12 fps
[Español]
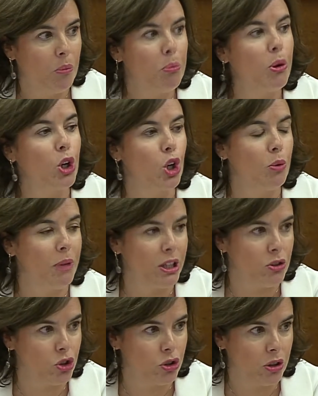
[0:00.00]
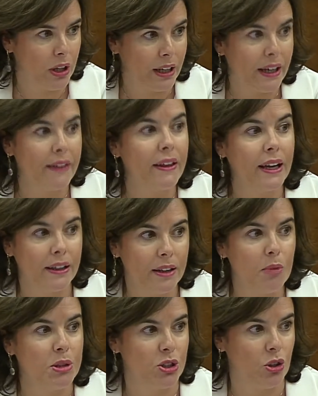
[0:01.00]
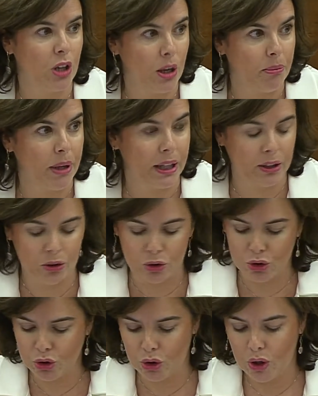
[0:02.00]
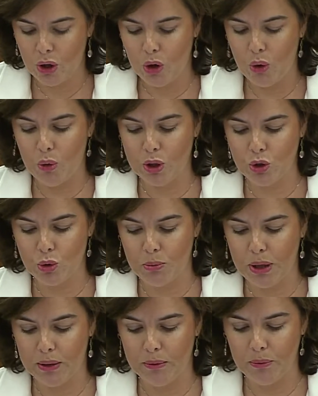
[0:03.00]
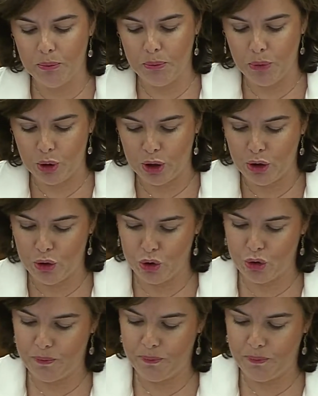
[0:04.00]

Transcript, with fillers: por lo menos que dejen de presionar para que otros lo asuman por ellos.